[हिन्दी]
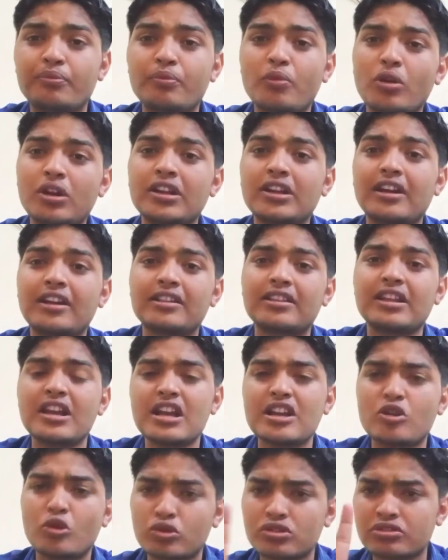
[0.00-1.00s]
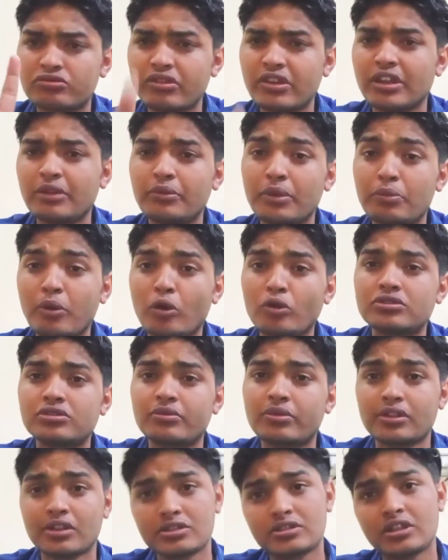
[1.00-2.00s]
बॉलिंग करते हैं और स्विंग भी बहुत
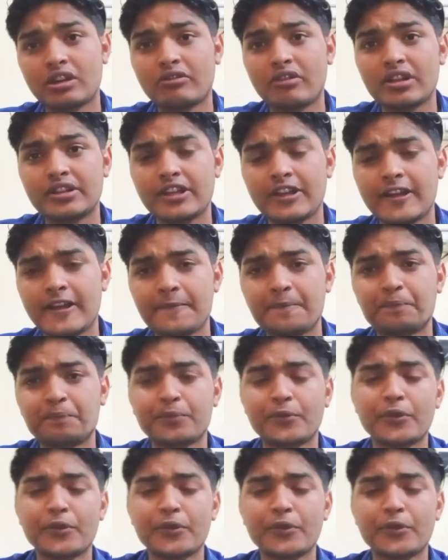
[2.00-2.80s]
ज़बरदस्त करवाते हैं